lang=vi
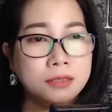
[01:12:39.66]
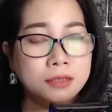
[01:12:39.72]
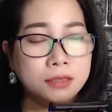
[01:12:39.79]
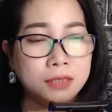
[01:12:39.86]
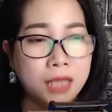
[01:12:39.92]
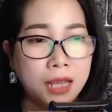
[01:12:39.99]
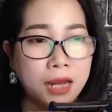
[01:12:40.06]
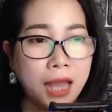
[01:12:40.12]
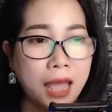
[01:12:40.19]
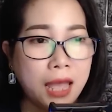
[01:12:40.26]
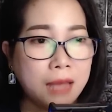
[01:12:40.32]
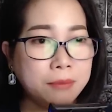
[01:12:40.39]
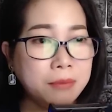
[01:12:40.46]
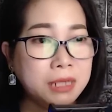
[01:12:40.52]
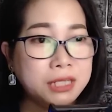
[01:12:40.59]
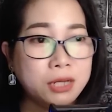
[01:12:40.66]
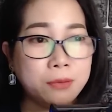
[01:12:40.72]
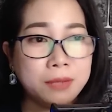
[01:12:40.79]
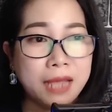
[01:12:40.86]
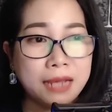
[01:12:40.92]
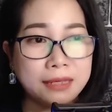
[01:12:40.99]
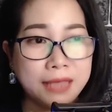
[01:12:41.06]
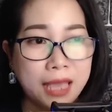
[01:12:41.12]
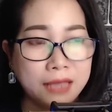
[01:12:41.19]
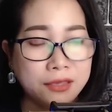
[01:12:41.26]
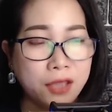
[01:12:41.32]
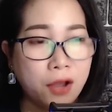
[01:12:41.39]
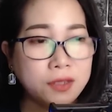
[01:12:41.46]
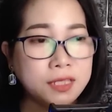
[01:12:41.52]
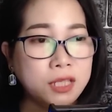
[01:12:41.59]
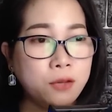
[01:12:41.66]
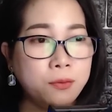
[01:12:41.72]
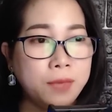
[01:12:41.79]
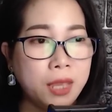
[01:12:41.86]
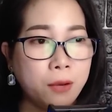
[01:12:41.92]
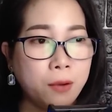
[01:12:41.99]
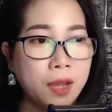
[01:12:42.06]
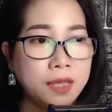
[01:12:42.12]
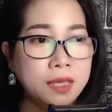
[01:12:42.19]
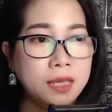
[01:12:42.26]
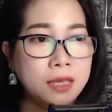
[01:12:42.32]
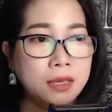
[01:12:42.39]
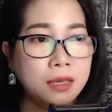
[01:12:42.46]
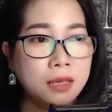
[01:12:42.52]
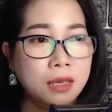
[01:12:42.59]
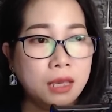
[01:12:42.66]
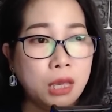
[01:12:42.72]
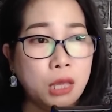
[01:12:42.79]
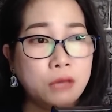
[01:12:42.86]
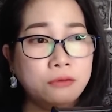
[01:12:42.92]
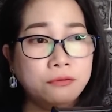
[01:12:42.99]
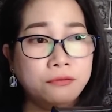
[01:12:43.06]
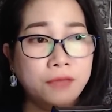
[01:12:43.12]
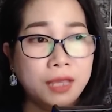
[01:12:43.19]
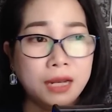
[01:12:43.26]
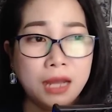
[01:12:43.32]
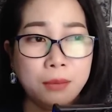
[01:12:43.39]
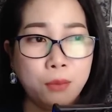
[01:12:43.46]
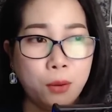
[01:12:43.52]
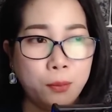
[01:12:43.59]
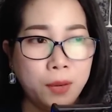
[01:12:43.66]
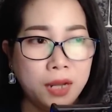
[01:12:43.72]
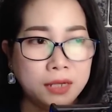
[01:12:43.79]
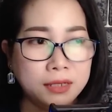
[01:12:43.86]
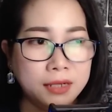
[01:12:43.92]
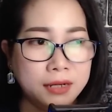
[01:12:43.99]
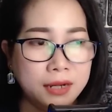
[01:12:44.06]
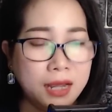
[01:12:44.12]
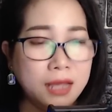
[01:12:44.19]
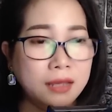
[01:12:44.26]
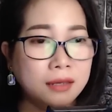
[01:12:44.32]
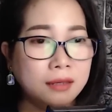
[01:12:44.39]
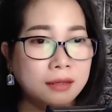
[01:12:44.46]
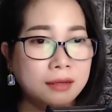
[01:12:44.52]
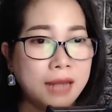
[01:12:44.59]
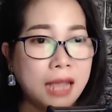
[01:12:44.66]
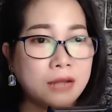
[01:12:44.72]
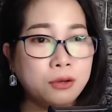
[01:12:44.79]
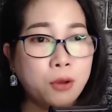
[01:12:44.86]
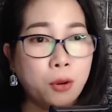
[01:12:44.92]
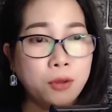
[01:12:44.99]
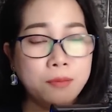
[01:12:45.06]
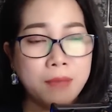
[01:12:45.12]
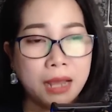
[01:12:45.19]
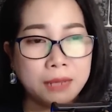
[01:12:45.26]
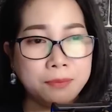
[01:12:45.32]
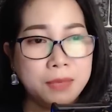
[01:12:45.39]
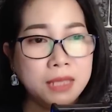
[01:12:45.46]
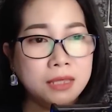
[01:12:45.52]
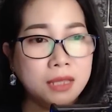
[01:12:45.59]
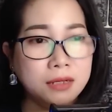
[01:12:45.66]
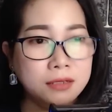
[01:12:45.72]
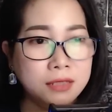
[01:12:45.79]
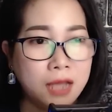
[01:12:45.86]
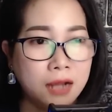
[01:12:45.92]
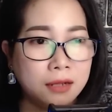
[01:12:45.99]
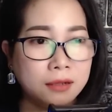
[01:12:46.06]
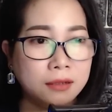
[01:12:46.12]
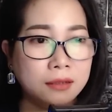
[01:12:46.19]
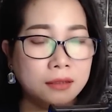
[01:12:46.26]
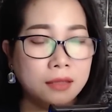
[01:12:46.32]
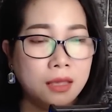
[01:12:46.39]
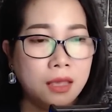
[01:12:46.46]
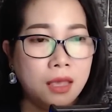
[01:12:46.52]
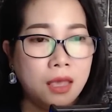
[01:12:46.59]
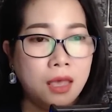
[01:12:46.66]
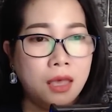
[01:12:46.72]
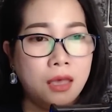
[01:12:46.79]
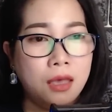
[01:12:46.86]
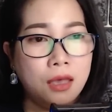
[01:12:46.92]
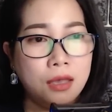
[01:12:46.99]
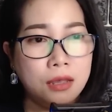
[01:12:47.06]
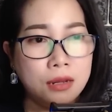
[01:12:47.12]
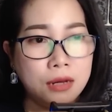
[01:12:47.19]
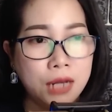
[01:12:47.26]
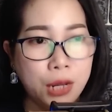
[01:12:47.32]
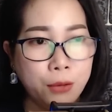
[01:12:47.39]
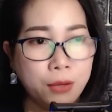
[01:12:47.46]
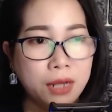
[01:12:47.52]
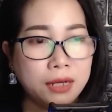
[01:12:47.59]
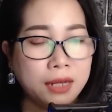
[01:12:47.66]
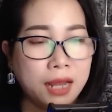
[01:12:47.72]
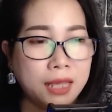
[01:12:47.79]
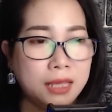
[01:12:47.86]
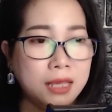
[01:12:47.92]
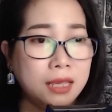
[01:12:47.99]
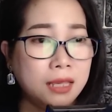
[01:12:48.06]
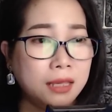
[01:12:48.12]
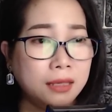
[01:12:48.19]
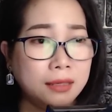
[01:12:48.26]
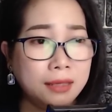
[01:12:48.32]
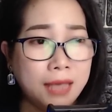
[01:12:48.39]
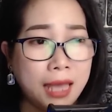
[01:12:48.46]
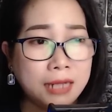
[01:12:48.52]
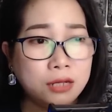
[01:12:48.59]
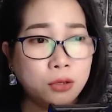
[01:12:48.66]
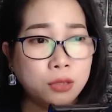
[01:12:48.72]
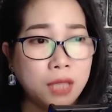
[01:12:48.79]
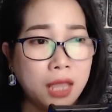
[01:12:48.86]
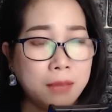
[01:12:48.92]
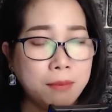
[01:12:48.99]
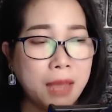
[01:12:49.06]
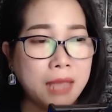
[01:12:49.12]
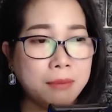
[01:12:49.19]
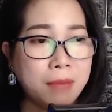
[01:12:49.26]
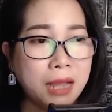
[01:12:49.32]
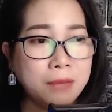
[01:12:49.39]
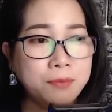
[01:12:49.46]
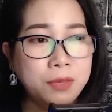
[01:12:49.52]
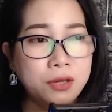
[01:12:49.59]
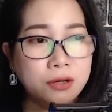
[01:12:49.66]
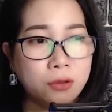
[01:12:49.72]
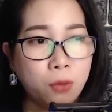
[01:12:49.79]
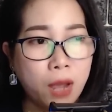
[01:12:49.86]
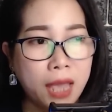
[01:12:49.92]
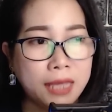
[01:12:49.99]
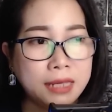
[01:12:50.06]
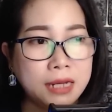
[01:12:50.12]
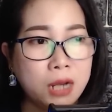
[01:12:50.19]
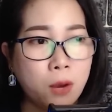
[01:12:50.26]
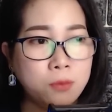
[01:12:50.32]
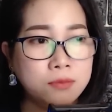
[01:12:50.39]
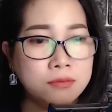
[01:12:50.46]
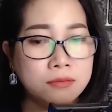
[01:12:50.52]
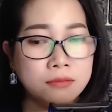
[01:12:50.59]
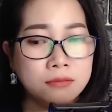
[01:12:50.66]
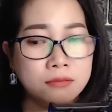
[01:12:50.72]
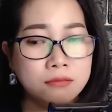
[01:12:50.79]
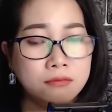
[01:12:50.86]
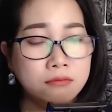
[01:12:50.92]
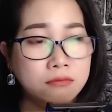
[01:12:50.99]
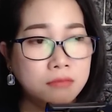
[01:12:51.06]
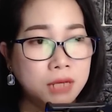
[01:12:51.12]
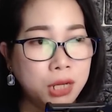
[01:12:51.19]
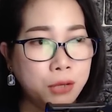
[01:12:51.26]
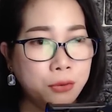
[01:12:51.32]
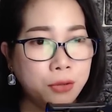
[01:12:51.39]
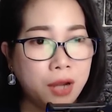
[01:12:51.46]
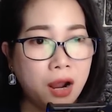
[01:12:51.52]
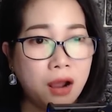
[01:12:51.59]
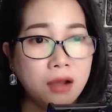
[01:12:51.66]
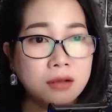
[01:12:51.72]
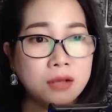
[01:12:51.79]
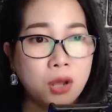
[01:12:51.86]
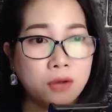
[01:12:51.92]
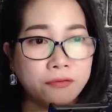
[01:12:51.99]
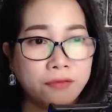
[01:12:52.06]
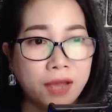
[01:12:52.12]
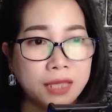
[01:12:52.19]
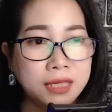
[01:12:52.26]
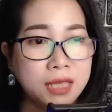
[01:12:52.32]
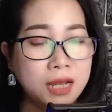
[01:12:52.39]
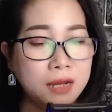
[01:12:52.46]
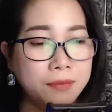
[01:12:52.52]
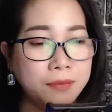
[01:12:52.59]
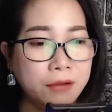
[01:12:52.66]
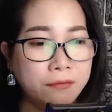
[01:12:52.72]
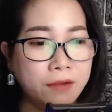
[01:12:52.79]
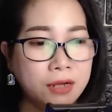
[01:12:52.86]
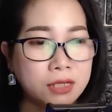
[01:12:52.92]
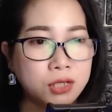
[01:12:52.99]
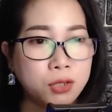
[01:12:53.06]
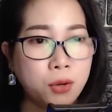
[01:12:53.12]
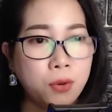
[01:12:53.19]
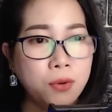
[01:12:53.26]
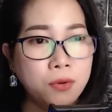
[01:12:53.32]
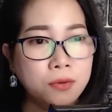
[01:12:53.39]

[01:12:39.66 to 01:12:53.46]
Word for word: Thế là bên trong căn nhà nhỏ siêu dẻo ấy, Viễn lại một lần nữa đang đối mặt với tử thần. Liệu lần này anh có thể may mắn vượt qua hay không, điều đó còn phải nhờ vào phần số.